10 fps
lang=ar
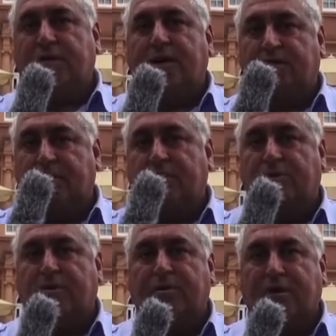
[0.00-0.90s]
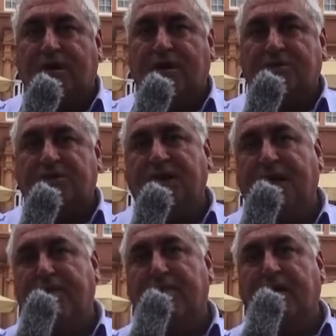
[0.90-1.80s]
قاتوخون خاش
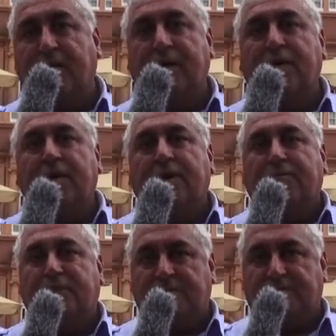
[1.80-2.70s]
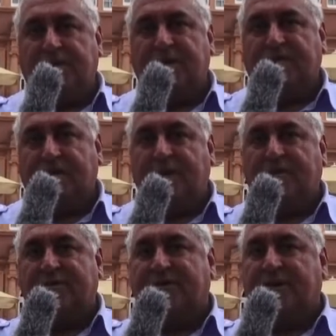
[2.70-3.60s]
لاما من مديتا
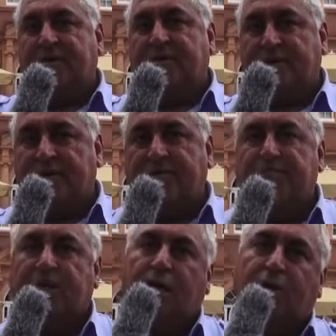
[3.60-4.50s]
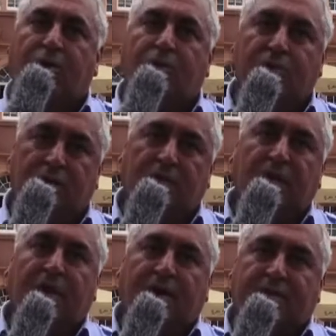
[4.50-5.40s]
تريير جو
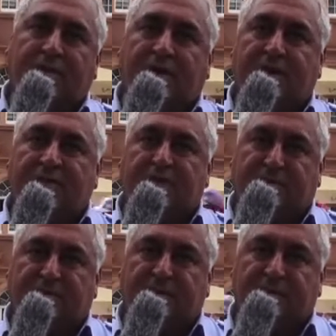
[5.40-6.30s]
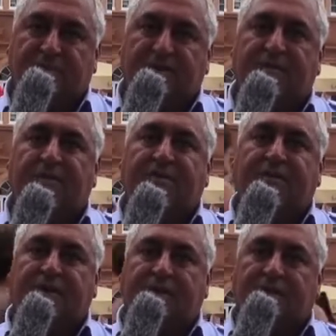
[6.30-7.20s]
أطرا جرمن مديتا
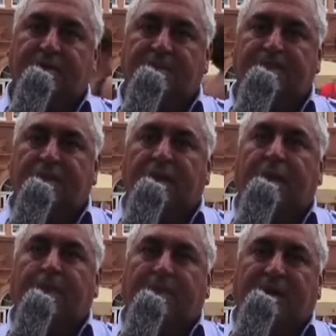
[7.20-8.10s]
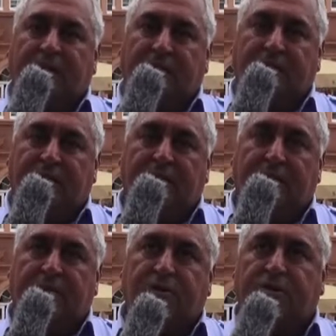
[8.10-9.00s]
تريير
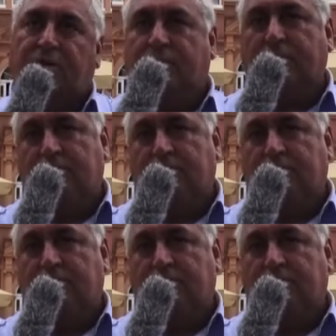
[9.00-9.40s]
مبالا جو